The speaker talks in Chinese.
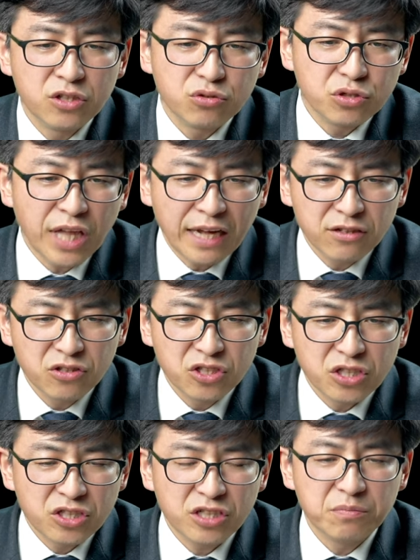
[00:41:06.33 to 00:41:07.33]
就是谈到
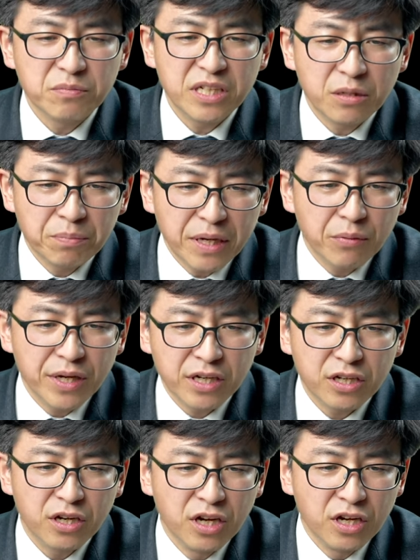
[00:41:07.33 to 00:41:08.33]
自己生命的卑微
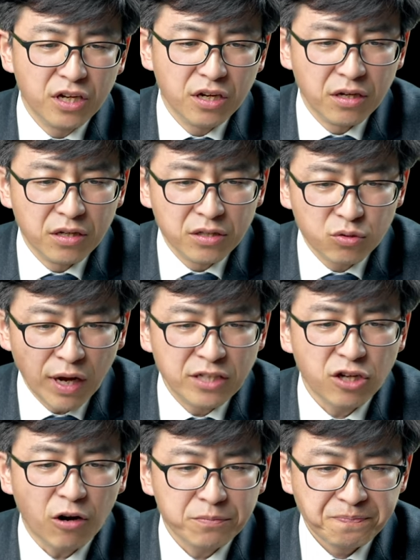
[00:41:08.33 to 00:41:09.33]
和呃短
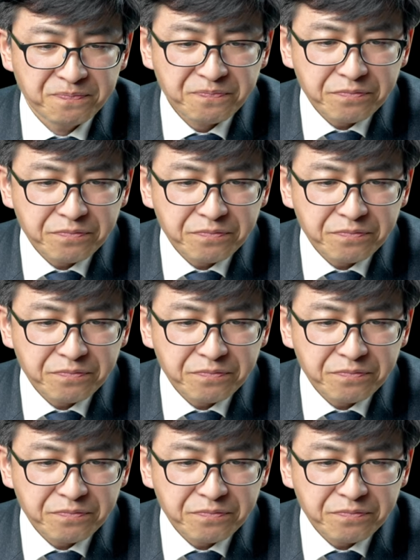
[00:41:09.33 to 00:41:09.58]
少，